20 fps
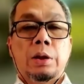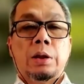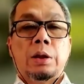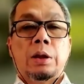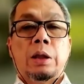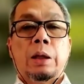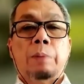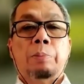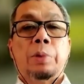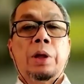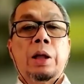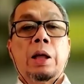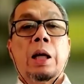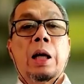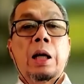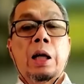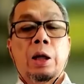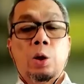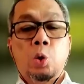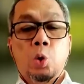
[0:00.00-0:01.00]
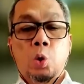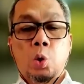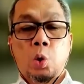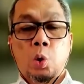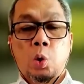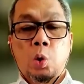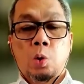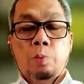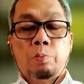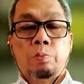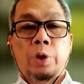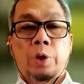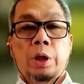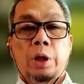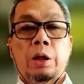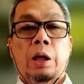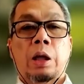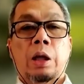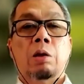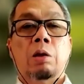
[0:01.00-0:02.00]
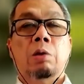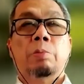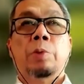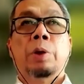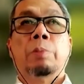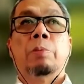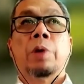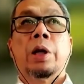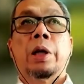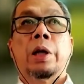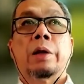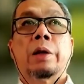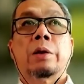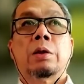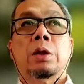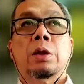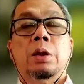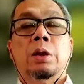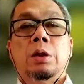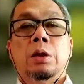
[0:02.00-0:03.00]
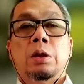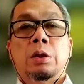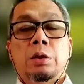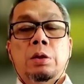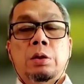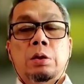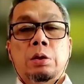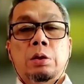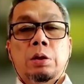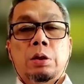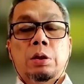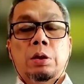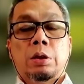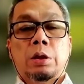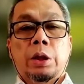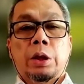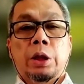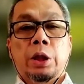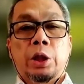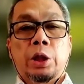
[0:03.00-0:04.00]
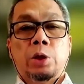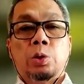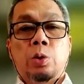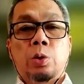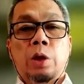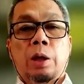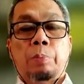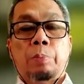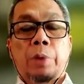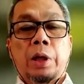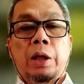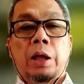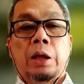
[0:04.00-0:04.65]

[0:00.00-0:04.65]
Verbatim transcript: ya penegakan hukum ya kalau memang uh, ini sudah pada